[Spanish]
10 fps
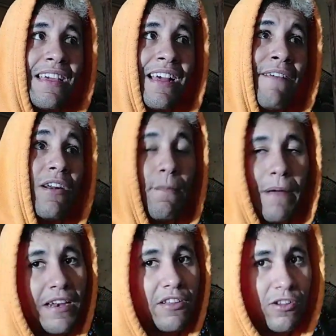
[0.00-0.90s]
a ver, los
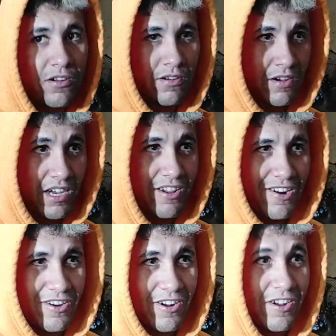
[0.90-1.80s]
padres son
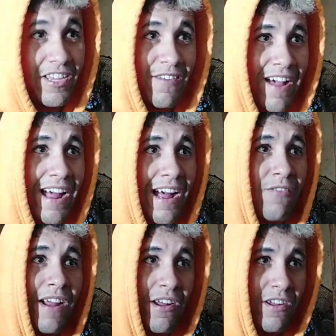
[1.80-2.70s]
ricos, ¿no? Y va a
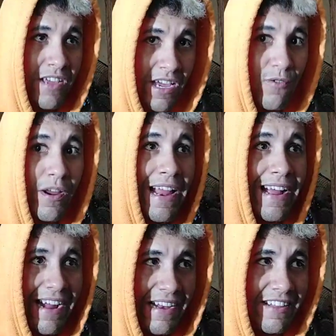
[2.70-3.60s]
una escuela
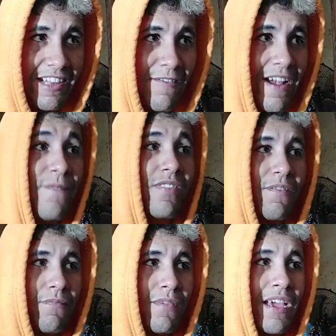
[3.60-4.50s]
carísima
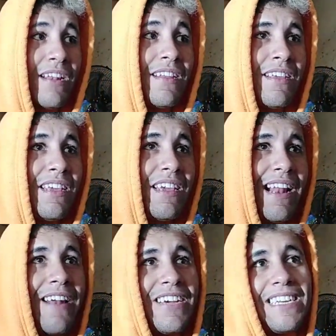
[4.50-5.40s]
Bien, y
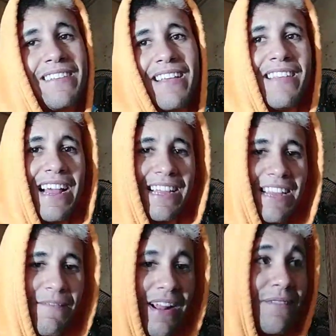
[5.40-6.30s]
claro, ella se hace la que
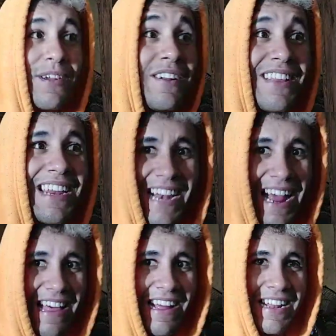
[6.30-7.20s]
tiene plata, pero no tiene
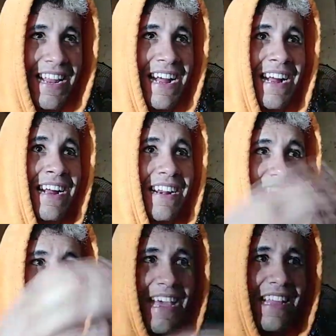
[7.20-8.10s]
nada la
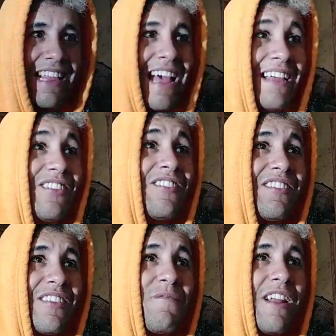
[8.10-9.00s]
pinta esta. Entonces
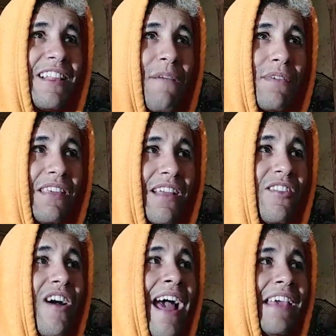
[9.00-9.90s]
siempre le está
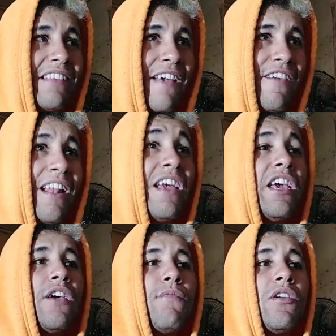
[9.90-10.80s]
pidiendo a Isabel.
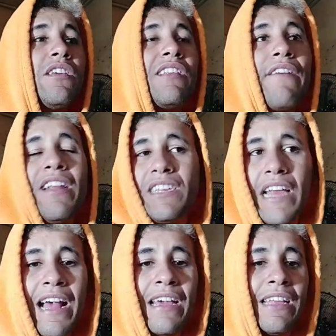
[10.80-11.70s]
Bueno, Isabel
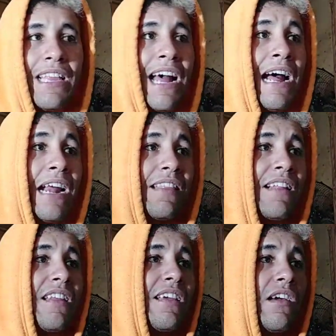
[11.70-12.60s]
ya está harta,
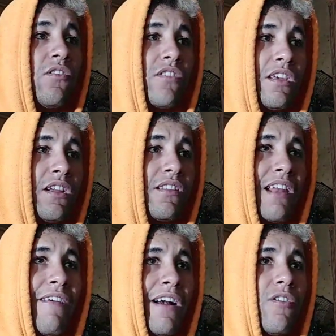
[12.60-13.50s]
tiene que conseguir
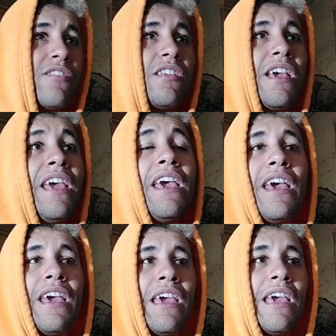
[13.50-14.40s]
trabajo, así que
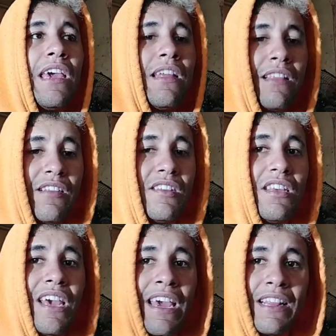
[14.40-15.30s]
eh,
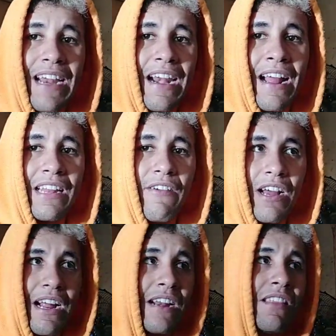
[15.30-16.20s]
decide entrar a
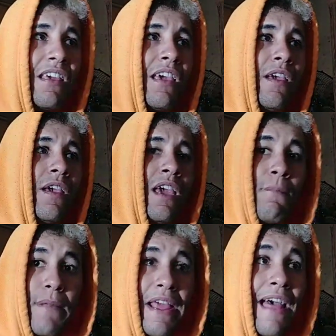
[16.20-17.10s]
trabajar de
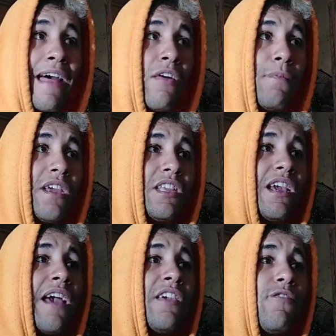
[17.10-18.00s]
empleada
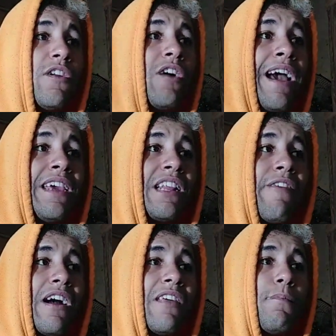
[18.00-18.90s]
doméstica y bueno, ahí
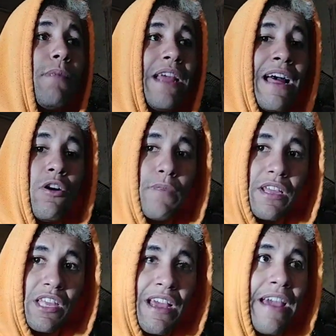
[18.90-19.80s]
trabaja de empleada
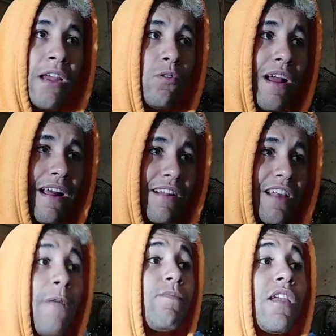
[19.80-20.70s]
doméstica en una
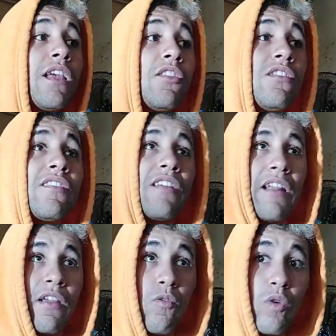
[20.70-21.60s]
casa en donde se
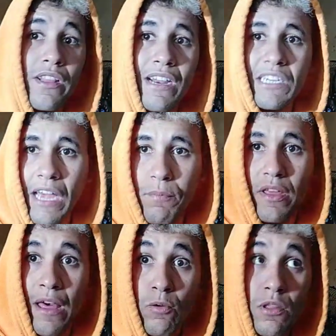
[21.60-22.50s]
reencuentra ya después
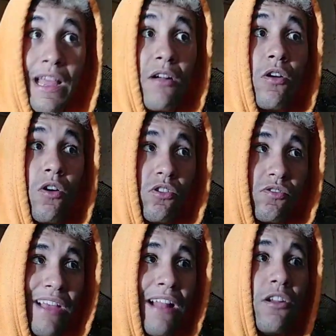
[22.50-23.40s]
de adulta con
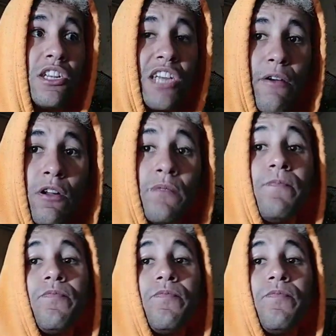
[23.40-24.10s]
Gonzalo, el chabón